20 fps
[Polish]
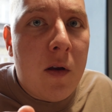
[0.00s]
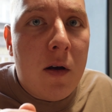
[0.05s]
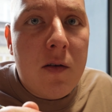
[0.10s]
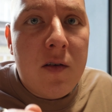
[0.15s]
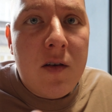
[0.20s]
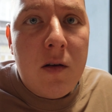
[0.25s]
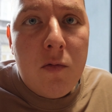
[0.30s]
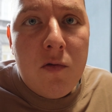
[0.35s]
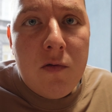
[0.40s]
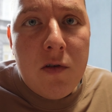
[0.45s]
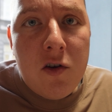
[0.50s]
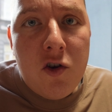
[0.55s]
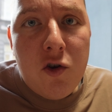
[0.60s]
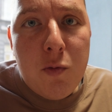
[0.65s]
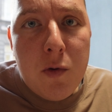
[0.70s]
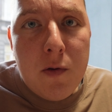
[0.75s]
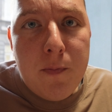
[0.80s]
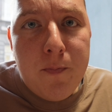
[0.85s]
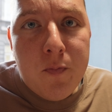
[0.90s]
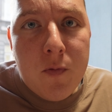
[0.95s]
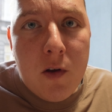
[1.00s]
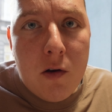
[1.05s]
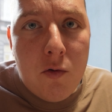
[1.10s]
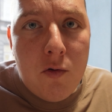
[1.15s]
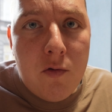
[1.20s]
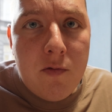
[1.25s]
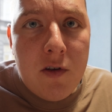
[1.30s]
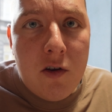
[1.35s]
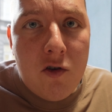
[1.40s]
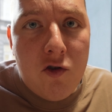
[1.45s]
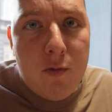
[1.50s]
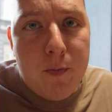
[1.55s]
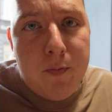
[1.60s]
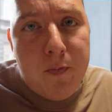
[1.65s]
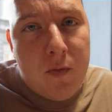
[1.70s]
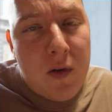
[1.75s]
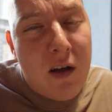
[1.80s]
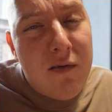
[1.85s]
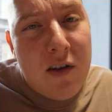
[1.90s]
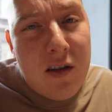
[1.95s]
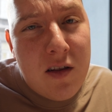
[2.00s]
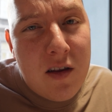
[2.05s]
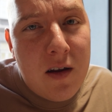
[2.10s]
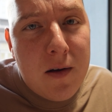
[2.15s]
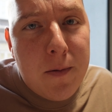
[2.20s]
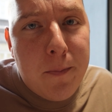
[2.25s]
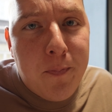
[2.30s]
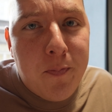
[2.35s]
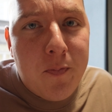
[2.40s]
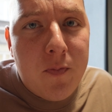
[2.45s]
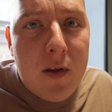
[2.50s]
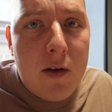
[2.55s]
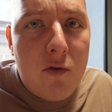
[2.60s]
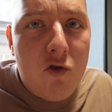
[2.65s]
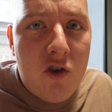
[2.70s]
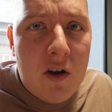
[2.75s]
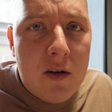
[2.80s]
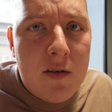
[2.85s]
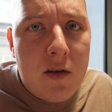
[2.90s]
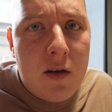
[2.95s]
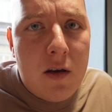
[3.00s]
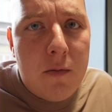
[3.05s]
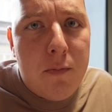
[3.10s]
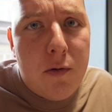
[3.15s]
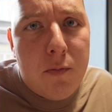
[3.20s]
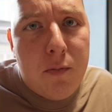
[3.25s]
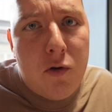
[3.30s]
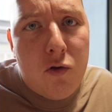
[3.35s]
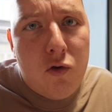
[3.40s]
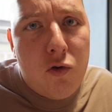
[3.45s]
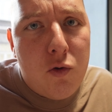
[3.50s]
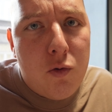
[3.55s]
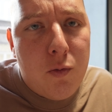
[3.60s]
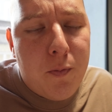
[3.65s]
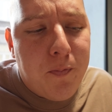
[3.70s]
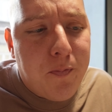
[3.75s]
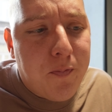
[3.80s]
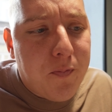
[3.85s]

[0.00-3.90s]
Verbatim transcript: Zamówiliśmy również nawet nie czeski, po prostu